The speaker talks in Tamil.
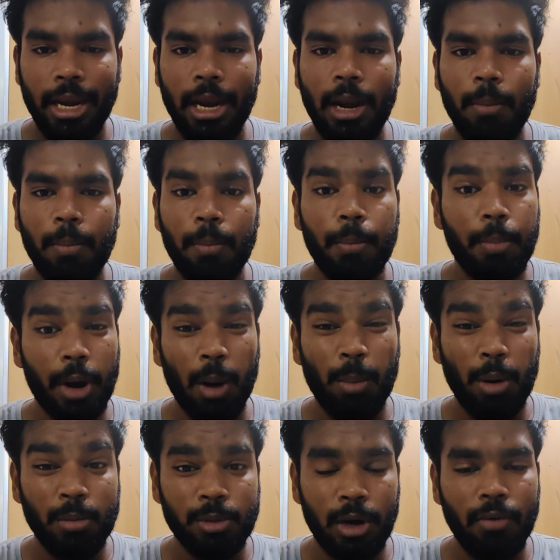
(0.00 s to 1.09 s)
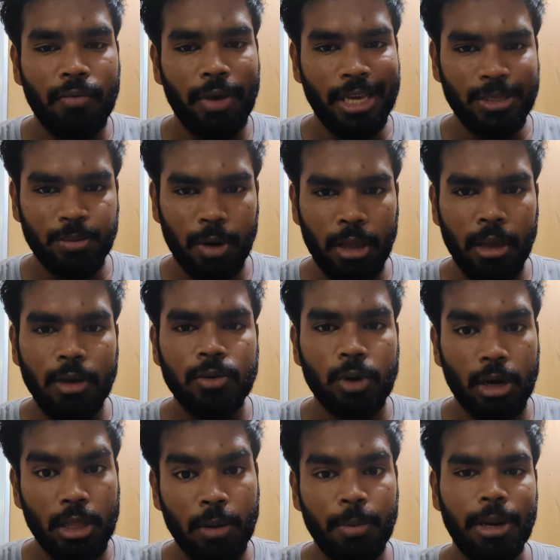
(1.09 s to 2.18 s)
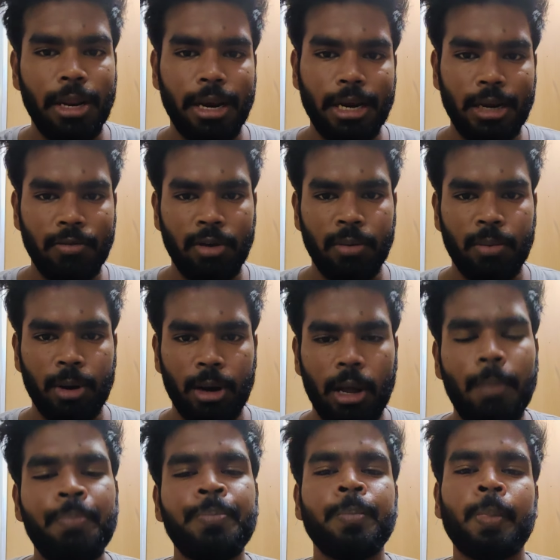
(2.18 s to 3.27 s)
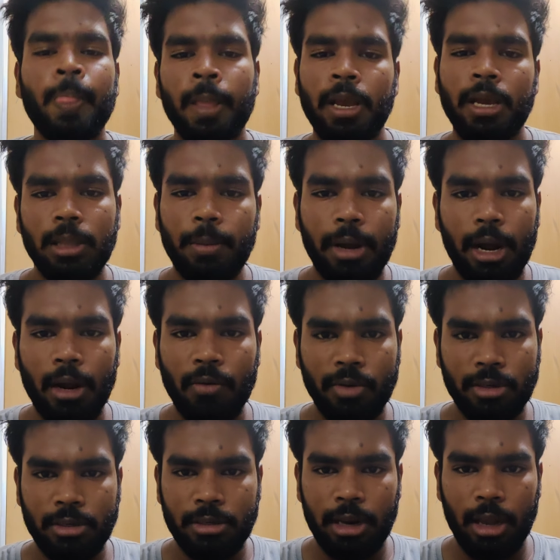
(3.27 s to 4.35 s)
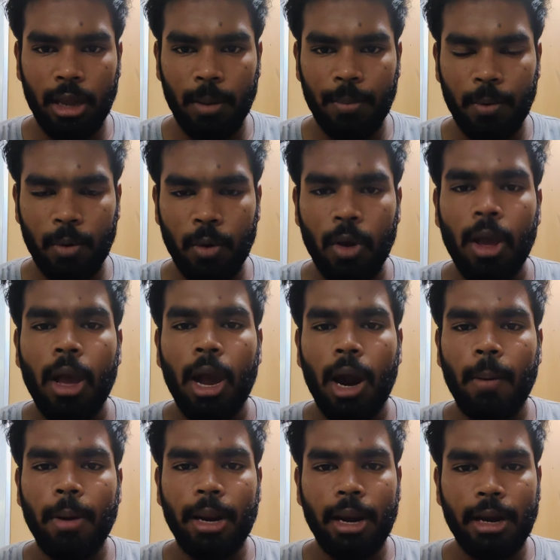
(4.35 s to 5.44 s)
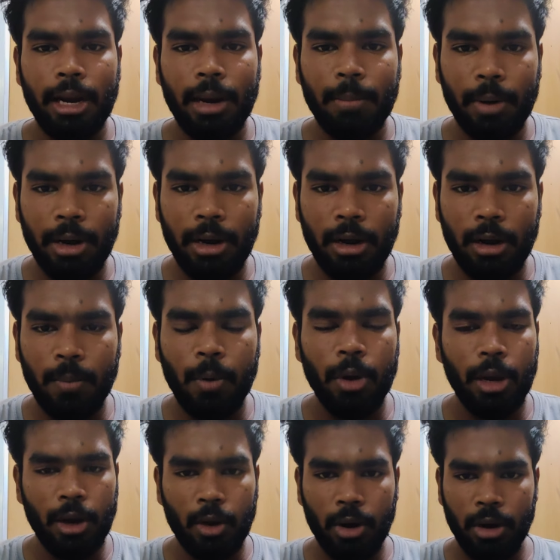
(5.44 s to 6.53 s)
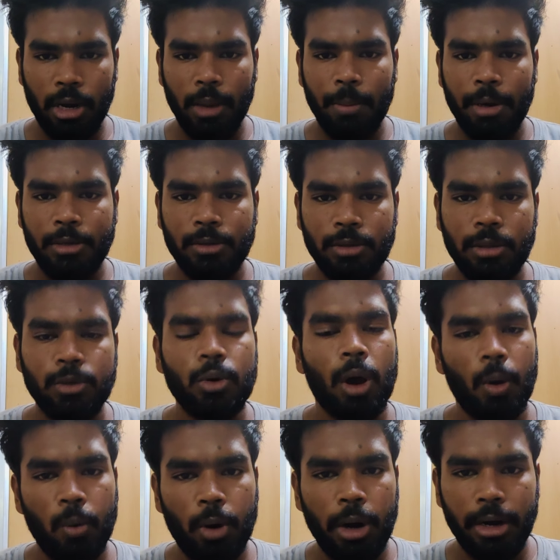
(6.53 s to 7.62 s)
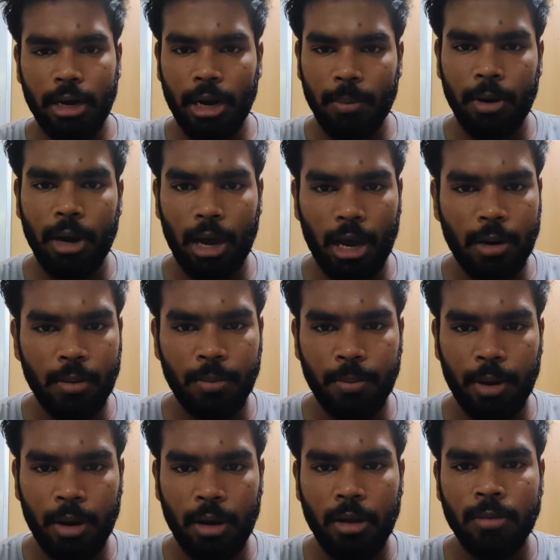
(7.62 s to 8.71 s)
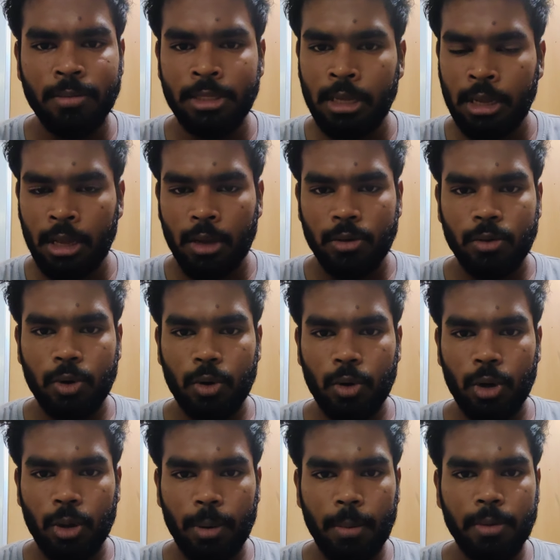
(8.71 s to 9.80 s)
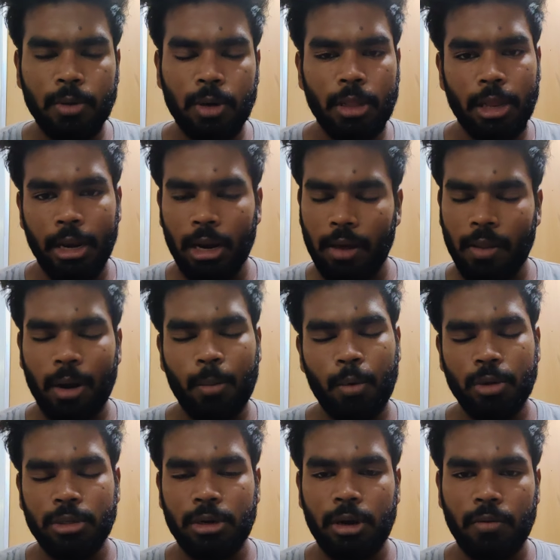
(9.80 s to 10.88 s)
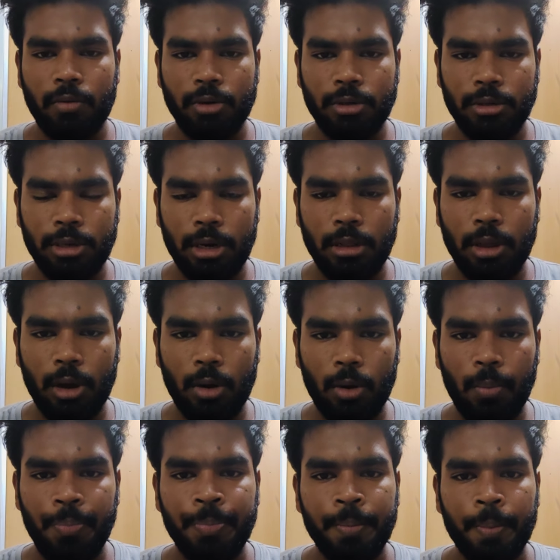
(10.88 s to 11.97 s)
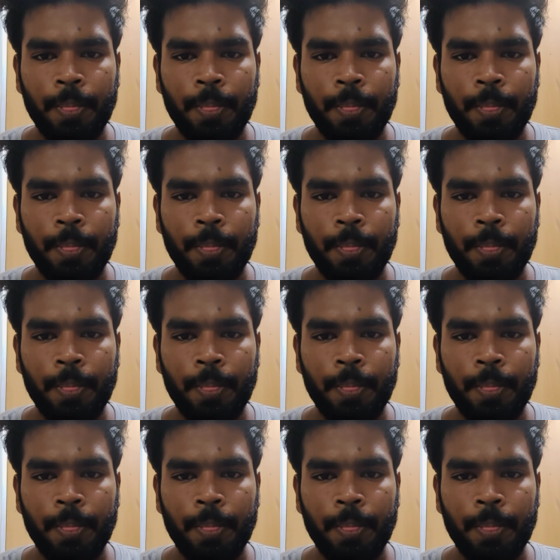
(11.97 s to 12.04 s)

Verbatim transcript: நீங்கள் என்னென்ன ப்ராப்ளம்ஸ்லாம் ஃபேஸ் பண்ணீங்க ஸோ அதை எப்படி ரெக்டிஃபை பண்ணலாம் இந்த மாதிரியான கொஷின்ஸ்லாம் கேட்போம் அப்படி நான் இன்ட்ராக்ட் பண்ணிகிட்டு இருக்கப்போ என்னோட டீம்மேட்ஸ் வந்து ஸோ அவங்களும் இன்ட்ராக்ட் பண்ண ஆரம்பிப்பாங்க ஸோ இப்போ எப்படி சொல்கிறது என்ன தான் நம்ம செட் ஆஃப் கொஷின்ஸ் எடுத்தாலும்